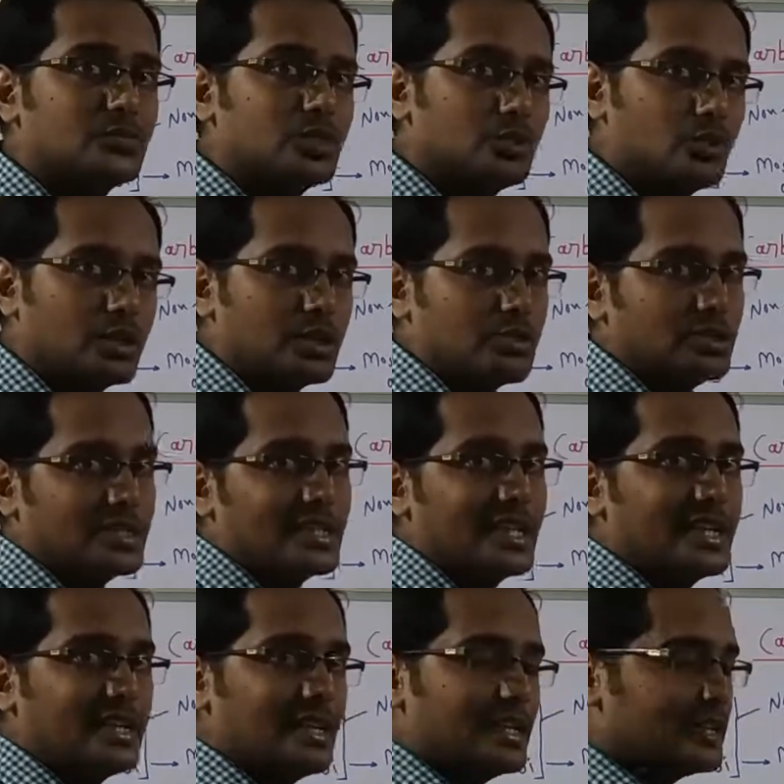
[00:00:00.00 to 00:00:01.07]
छोटा हो जाता
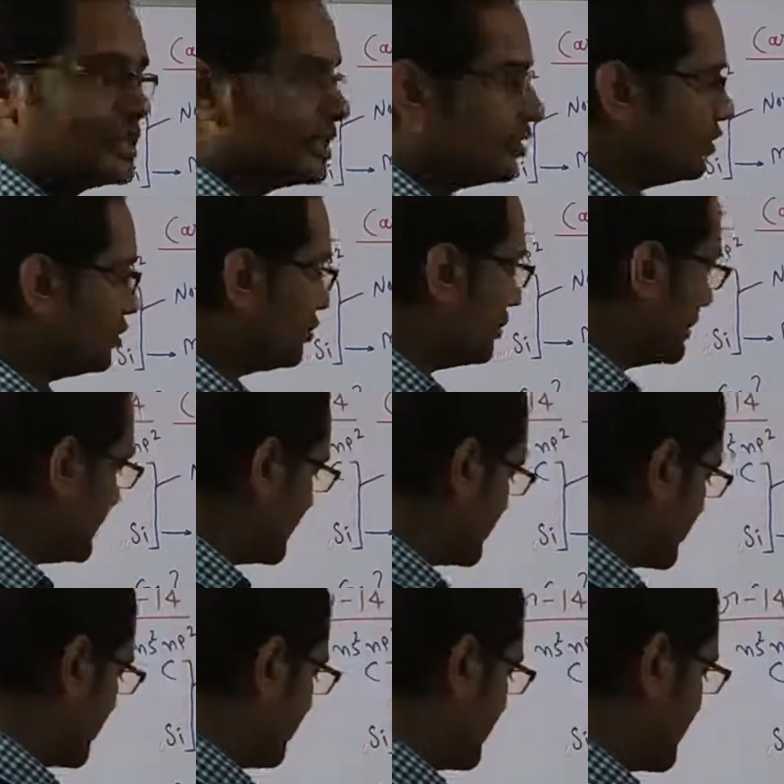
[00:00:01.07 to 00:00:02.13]
है लेंथेनोइड
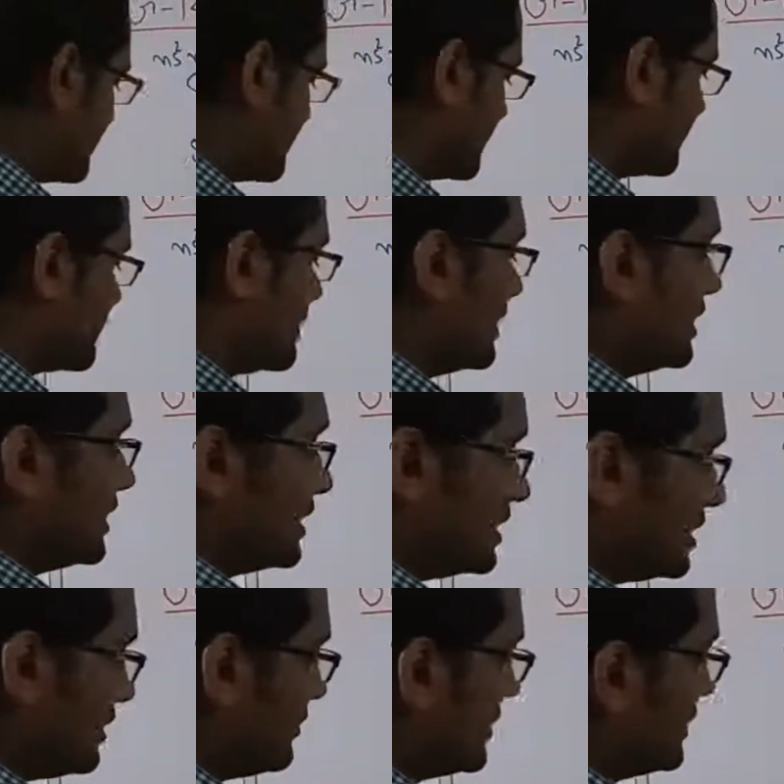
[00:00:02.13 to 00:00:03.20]
कॉन्ट्रेक्शन की वजह से
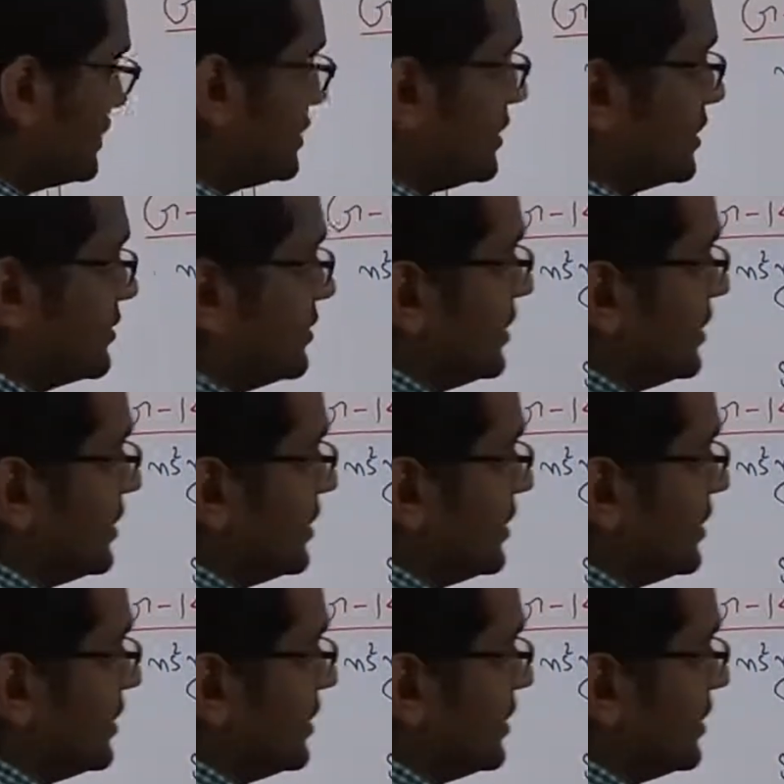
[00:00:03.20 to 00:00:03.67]
इसी वजह से